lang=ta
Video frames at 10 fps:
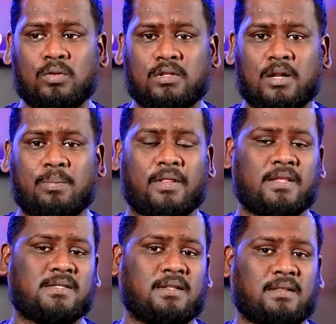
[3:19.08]

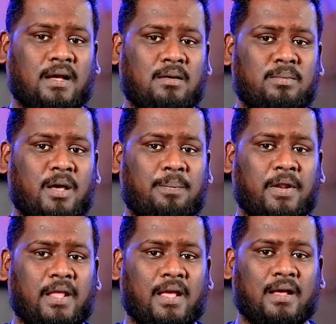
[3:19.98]
உத்தரப்பிரதேசத்தை தான்
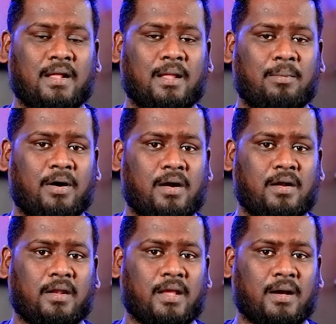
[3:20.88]
மிகப்பெரிய
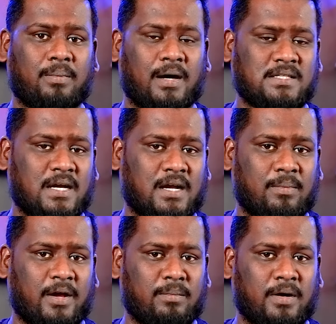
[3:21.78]
லெபார்டரியாக பாஜக
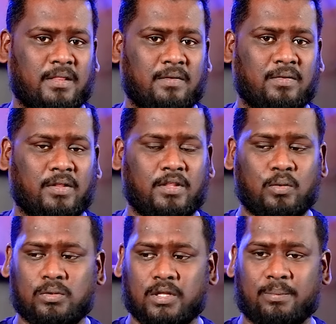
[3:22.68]
பயன்படுத்திக்கிட்டு வந்தது
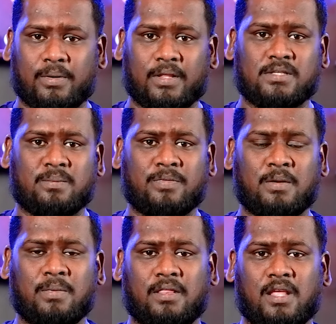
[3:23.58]
உத்தரப்பிரதேசம்
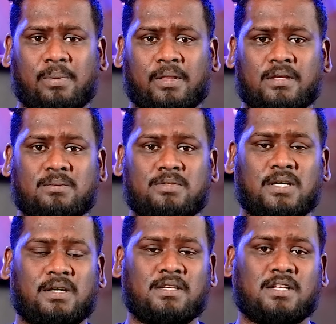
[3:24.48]
மத்திய பிரதேசம்
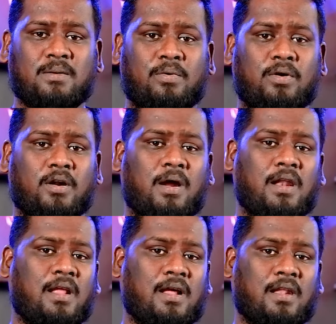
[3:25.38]
சத்தீஸ்கர் போன்ற
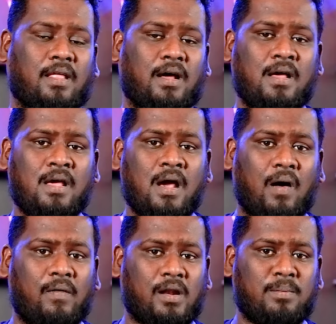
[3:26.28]
மாநிலங்களை தான்
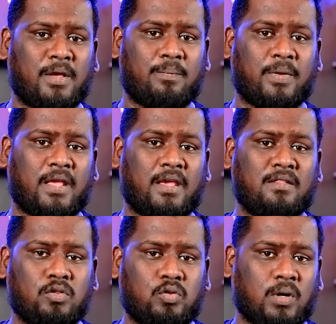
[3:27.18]
அவர்கள் மிகப்பெரிய
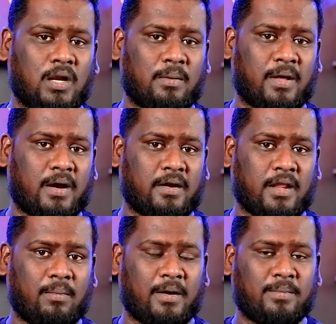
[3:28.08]
ஹிந்துத்துவ
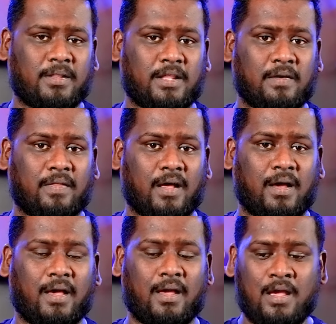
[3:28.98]
லெபார்டரியாக பயன்படுத்திட்டு
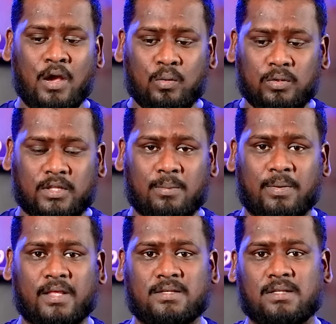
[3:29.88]
வந்தாங்க
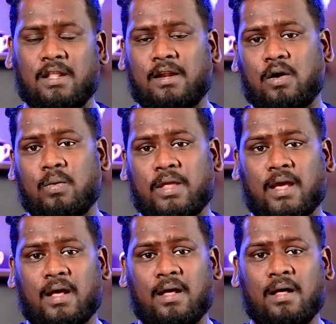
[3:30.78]
உத்தரப்பிரதேசத்தில்
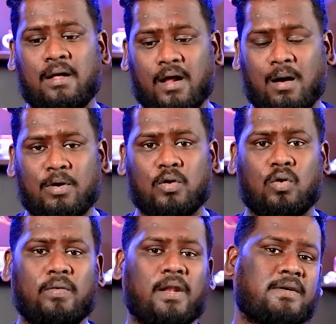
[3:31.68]
இருக்கக்கூடிய ராமர்
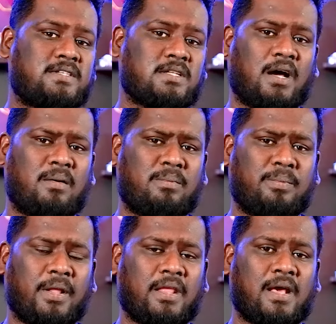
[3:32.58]
கோவிலை வச்சு தான்
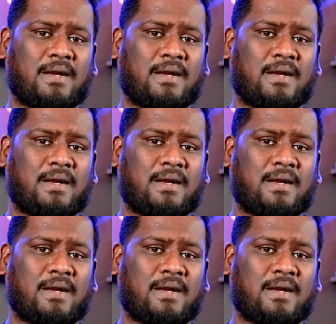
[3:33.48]
பெரிய